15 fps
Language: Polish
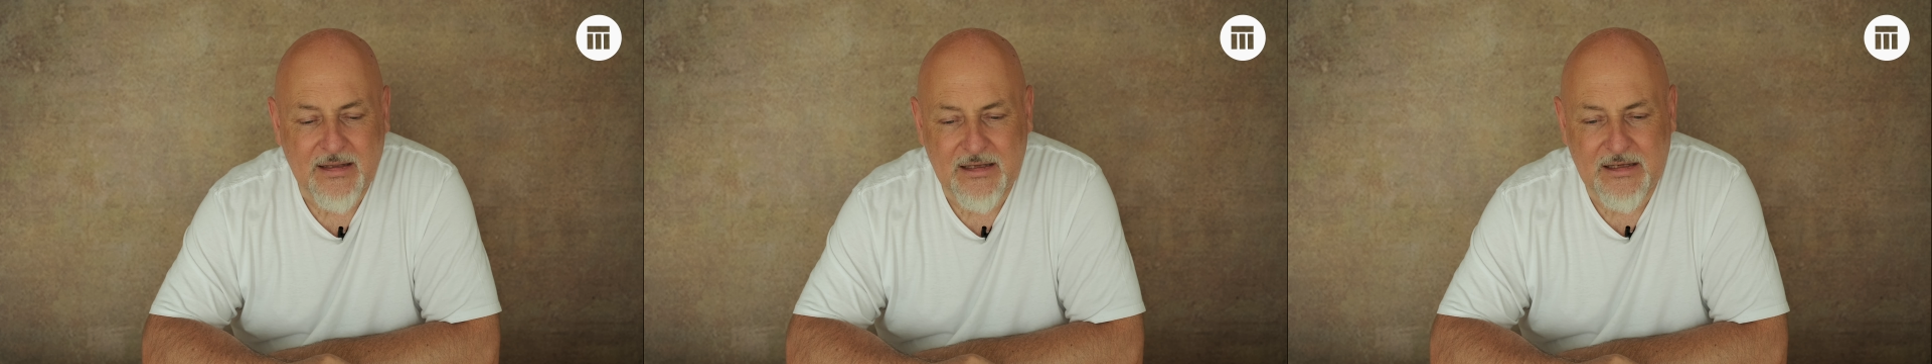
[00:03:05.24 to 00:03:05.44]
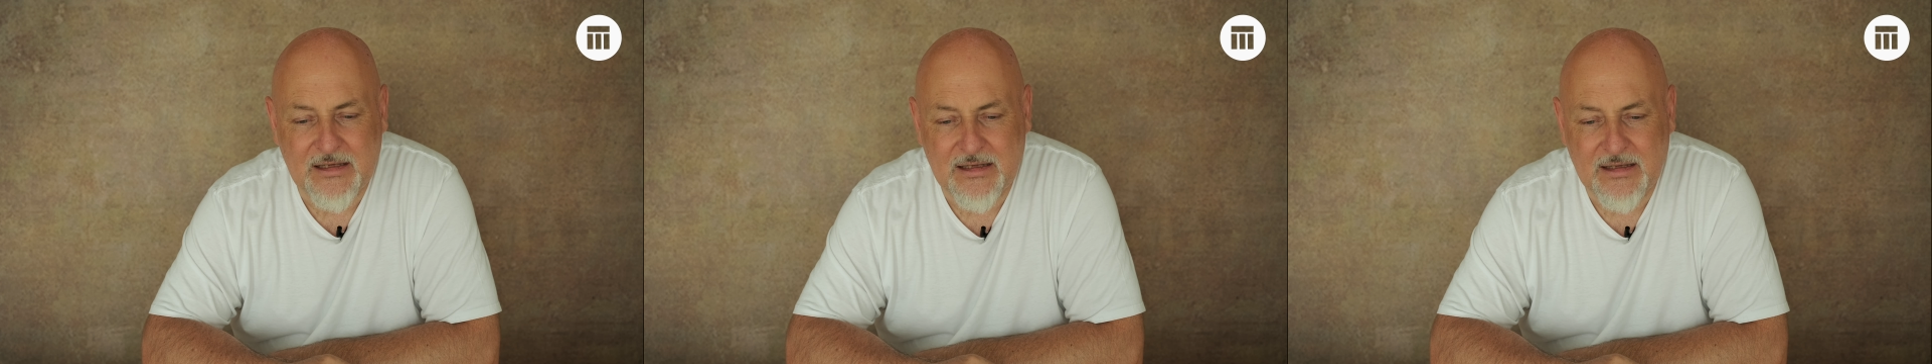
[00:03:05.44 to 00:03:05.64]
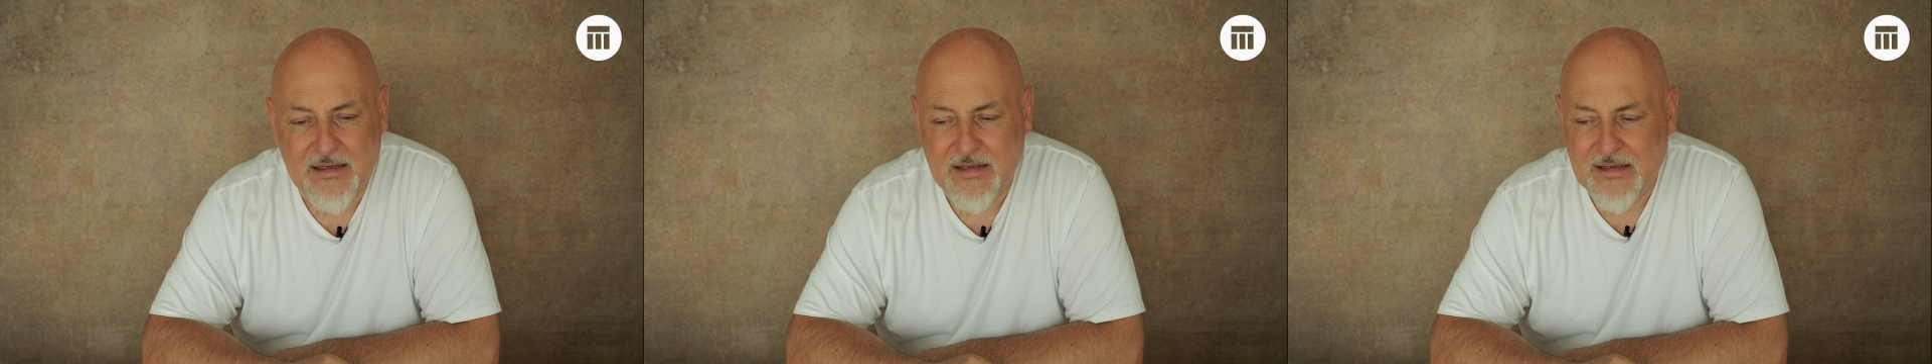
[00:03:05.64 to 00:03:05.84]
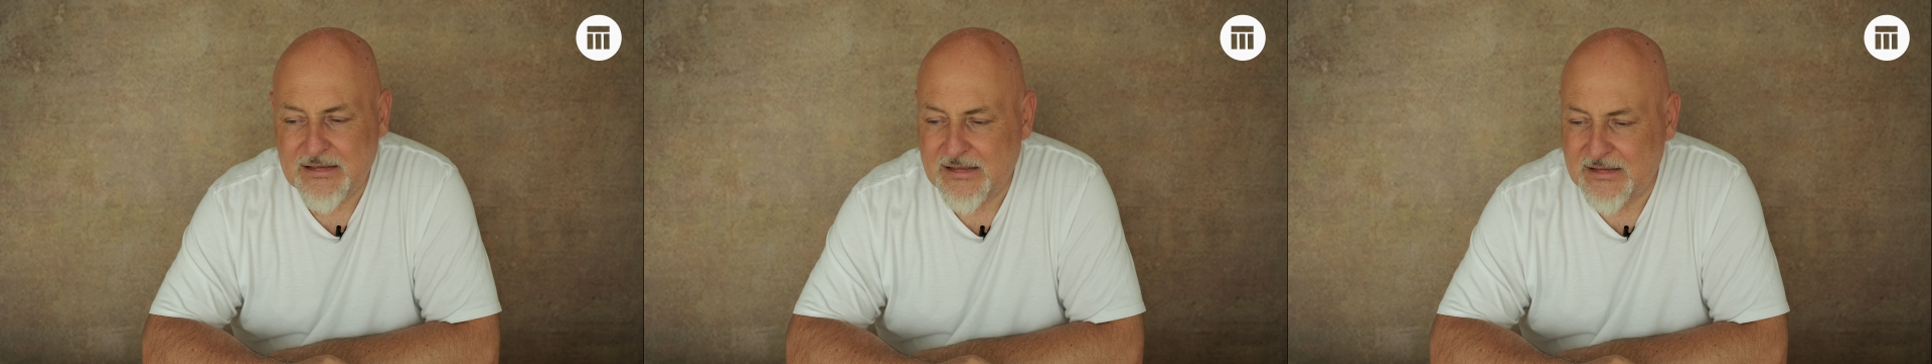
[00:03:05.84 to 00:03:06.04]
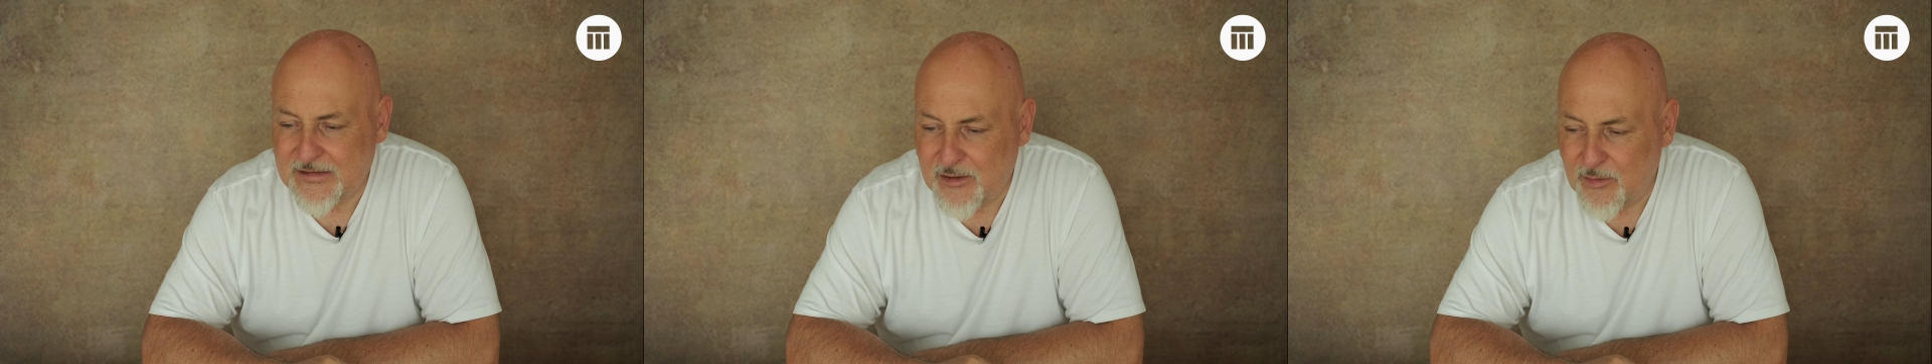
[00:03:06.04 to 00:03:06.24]
I
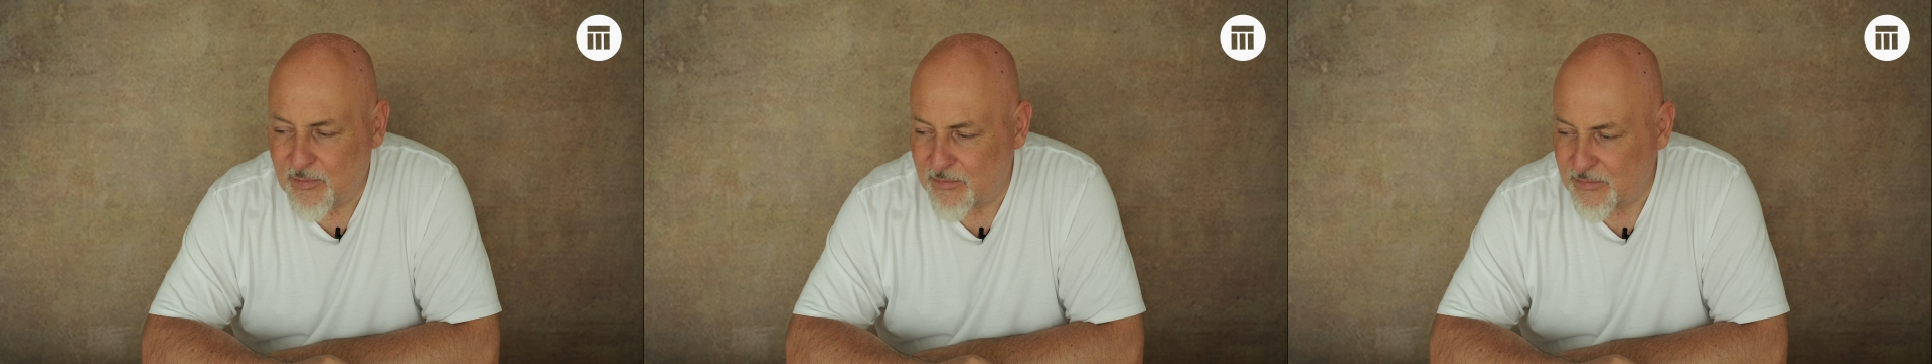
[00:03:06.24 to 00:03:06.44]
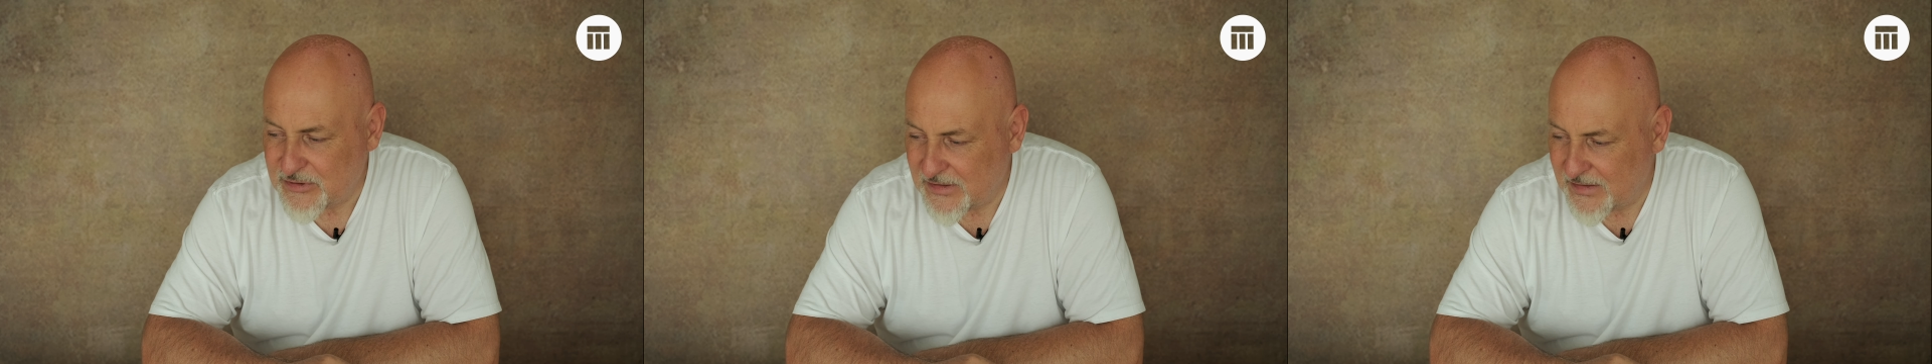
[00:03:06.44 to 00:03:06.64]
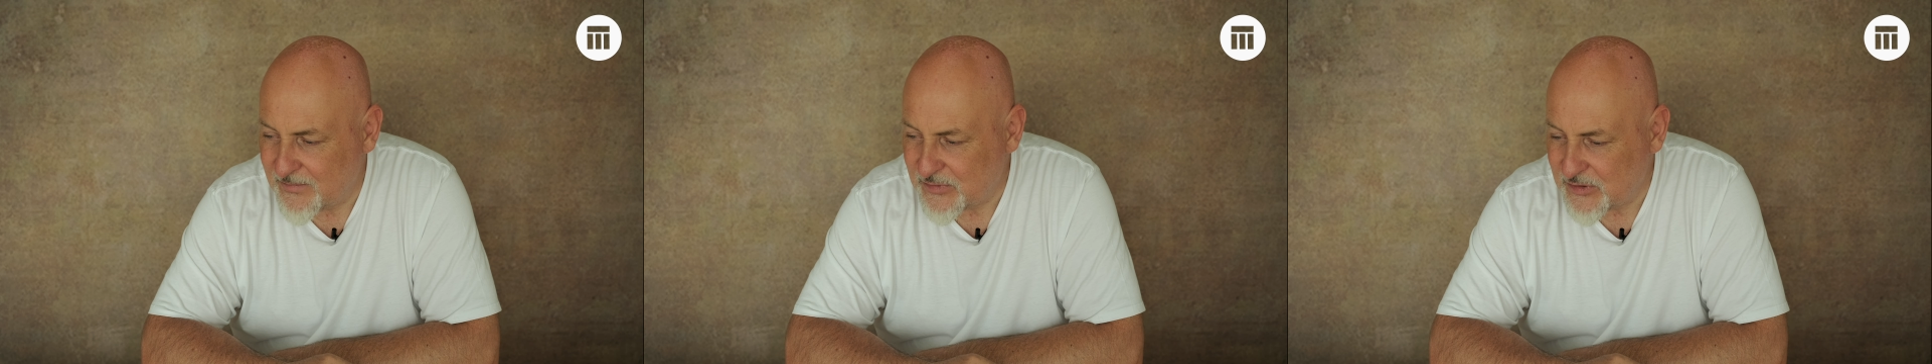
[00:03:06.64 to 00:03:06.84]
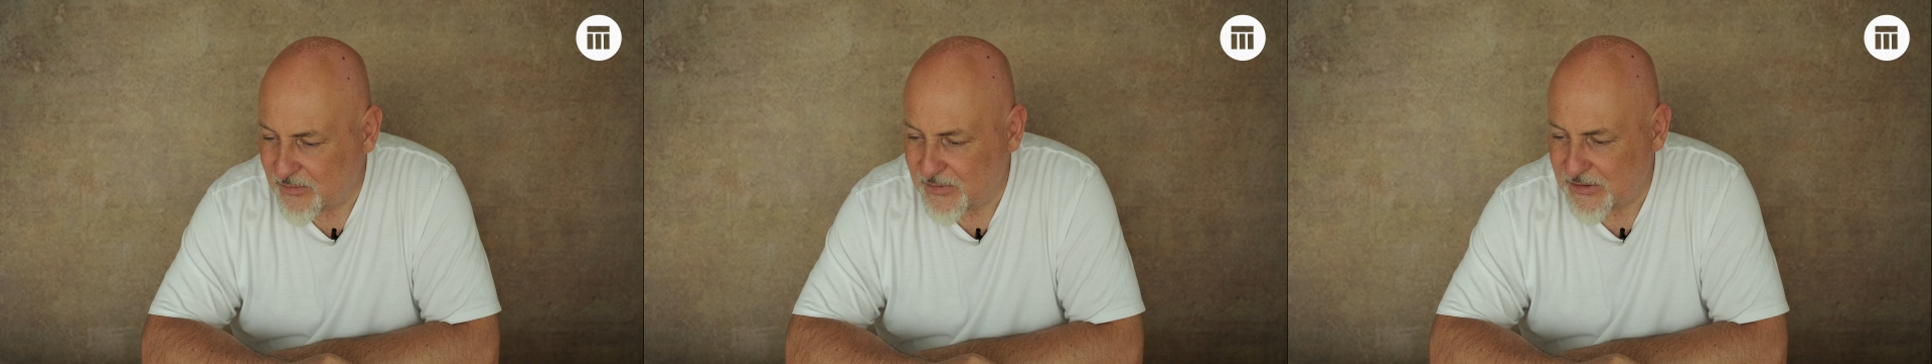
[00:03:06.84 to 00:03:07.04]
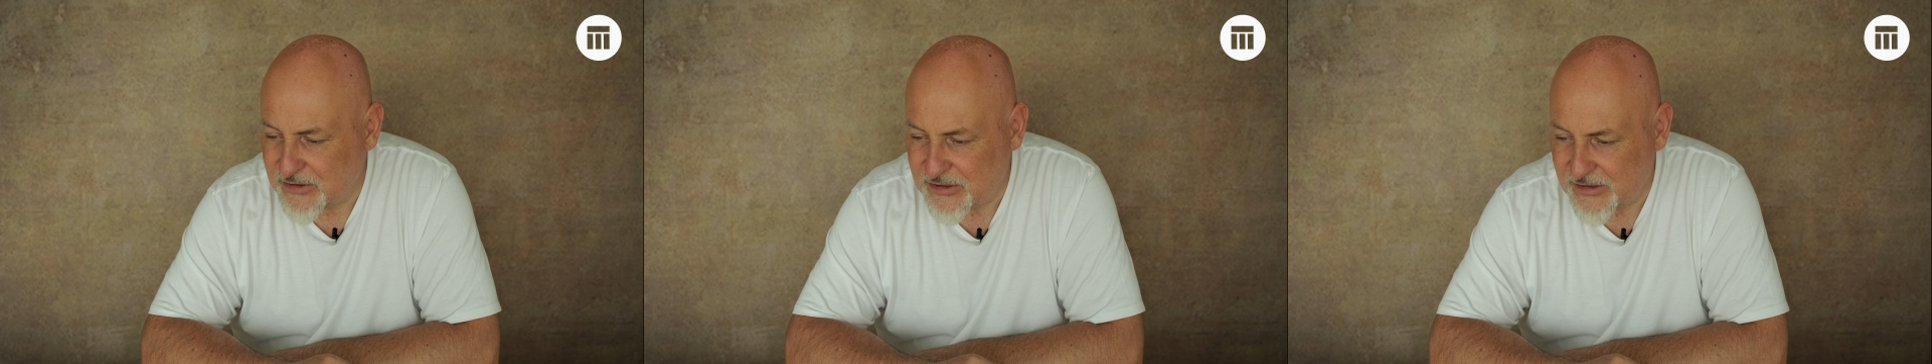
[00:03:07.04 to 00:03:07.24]
dlatego pomyślałem
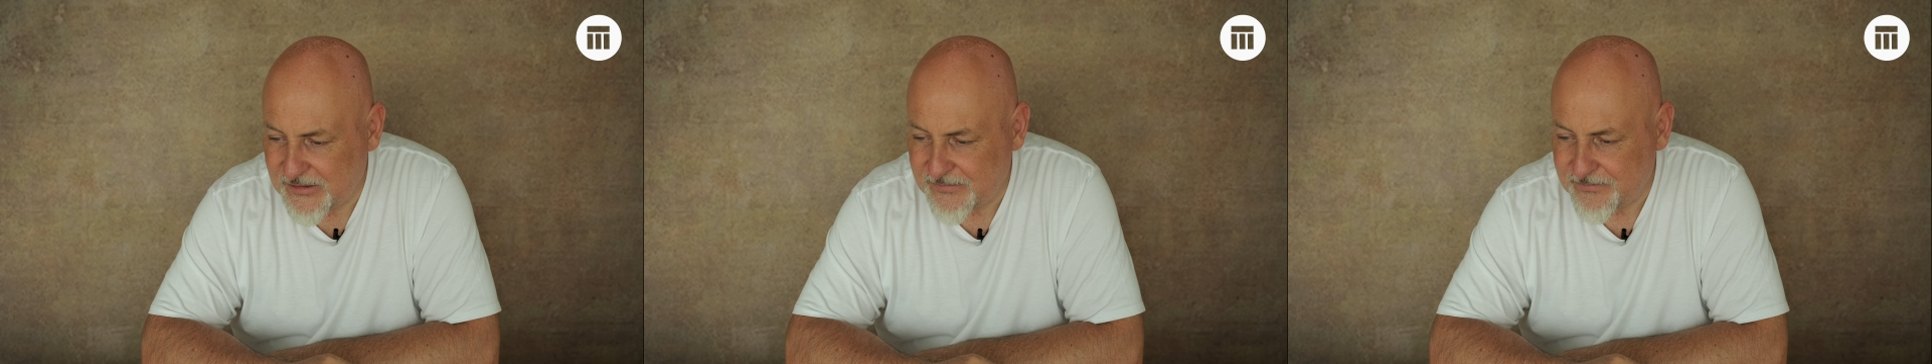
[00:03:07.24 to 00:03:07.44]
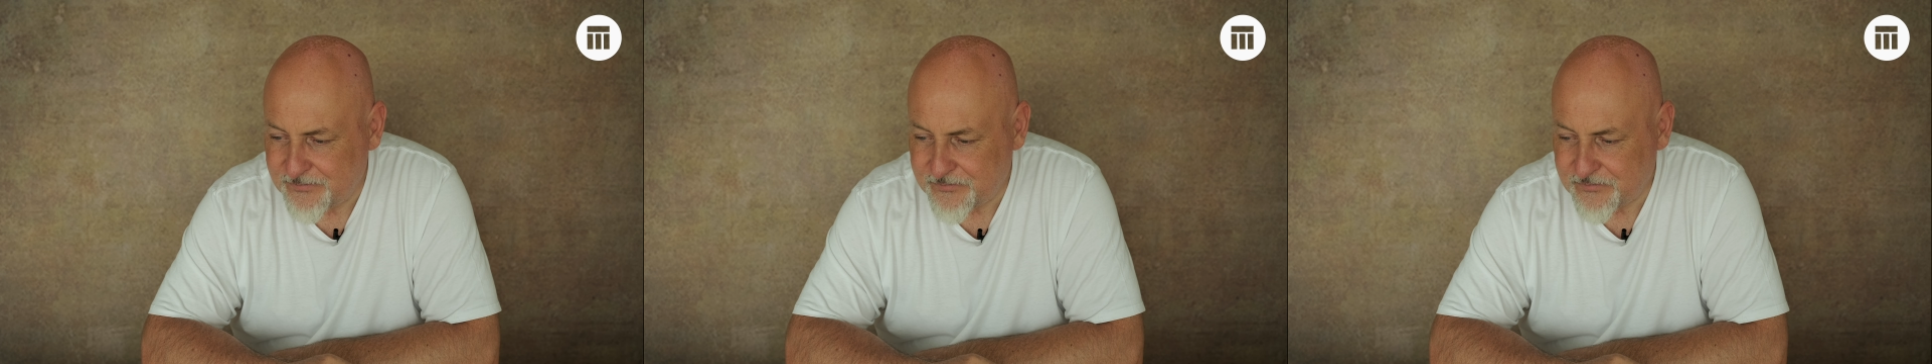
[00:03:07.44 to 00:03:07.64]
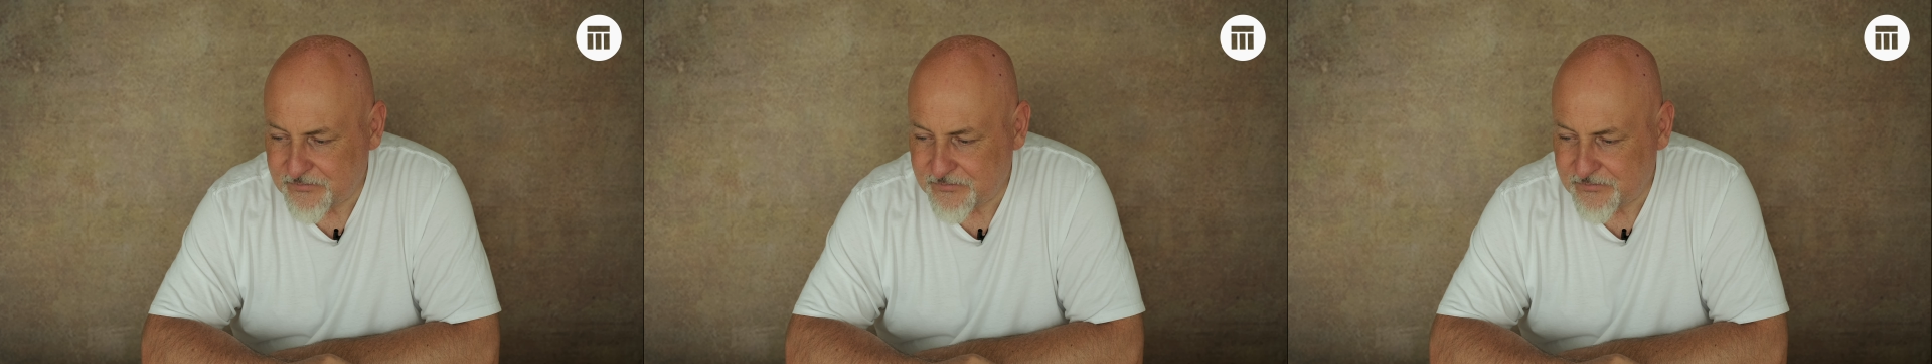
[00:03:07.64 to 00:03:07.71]
sobie, że